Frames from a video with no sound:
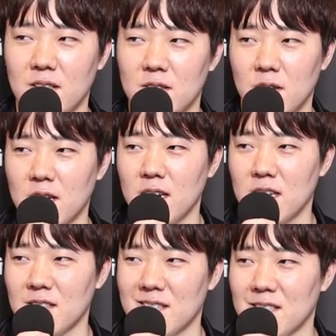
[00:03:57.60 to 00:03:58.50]
네,
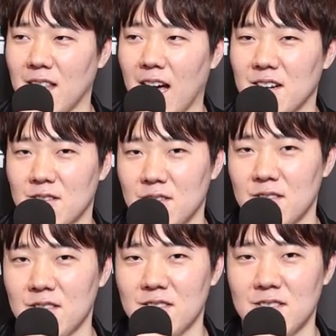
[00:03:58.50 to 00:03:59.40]
저희가 다
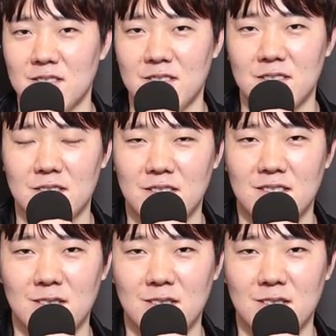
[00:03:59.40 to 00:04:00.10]
그런